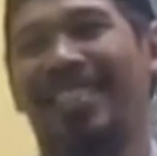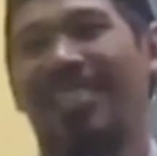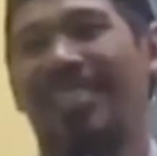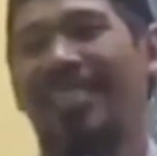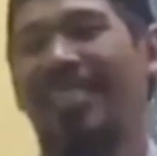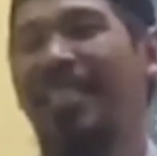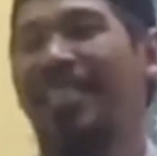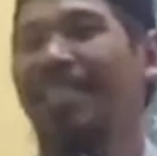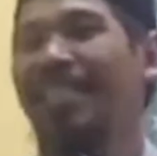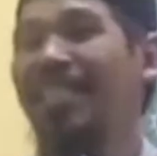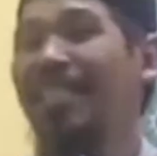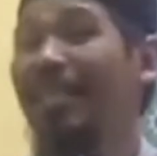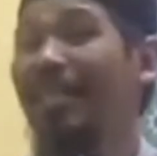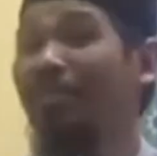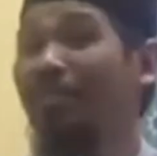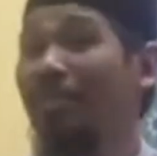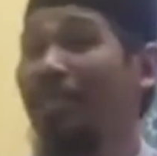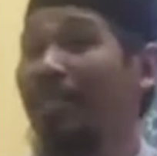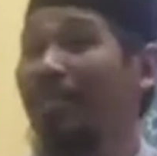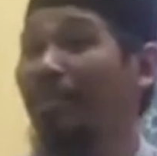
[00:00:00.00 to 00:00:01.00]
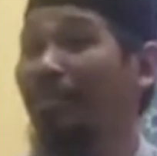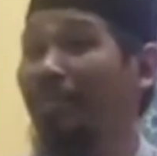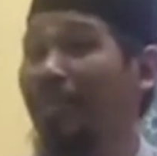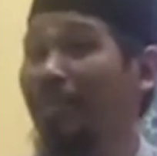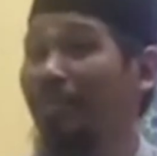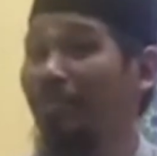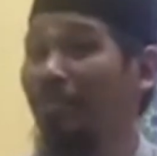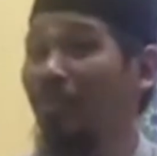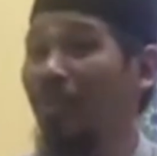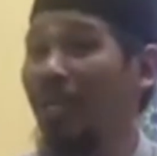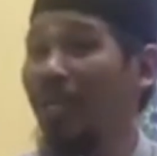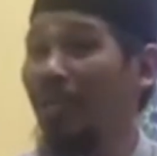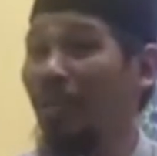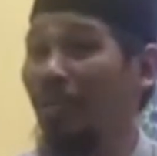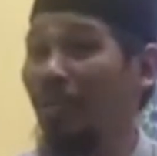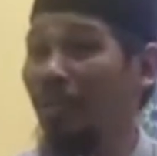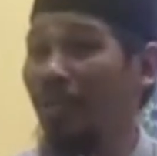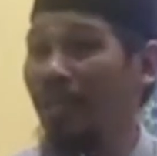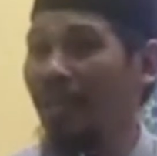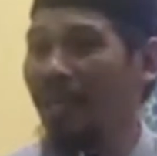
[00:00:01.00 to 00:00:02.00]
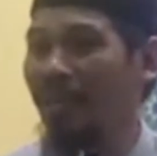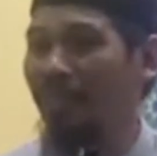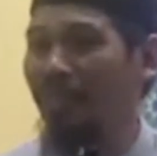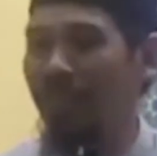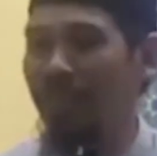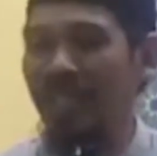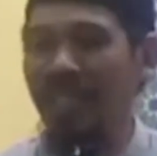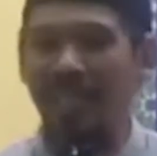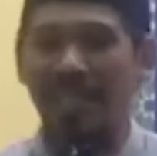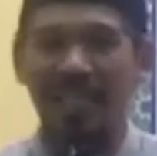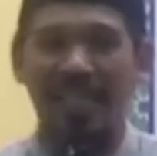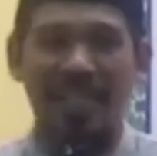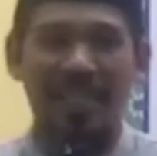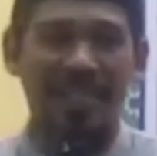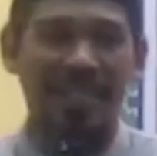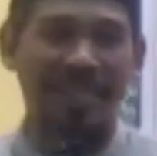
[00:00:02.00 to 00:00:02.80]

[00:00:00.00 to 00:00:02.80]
Dan tidak bisa menyembuhkan total penyakit.